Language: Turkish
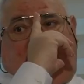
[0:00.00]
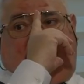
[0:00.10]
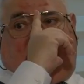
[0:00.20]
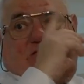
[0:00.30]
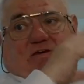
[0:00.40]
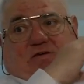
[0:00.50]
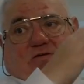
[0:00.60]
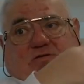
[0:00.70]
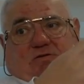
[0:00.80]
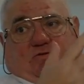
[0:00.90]
hasta
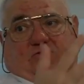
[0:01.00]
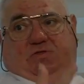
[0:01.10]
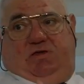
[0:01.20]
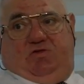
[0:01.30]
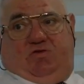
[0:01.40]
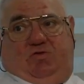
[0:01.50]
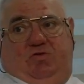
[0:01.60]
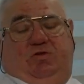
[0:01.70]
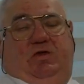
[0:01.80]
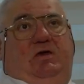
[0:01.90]
ortaya
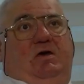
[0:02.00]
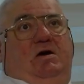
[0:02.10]
çıkıyor ki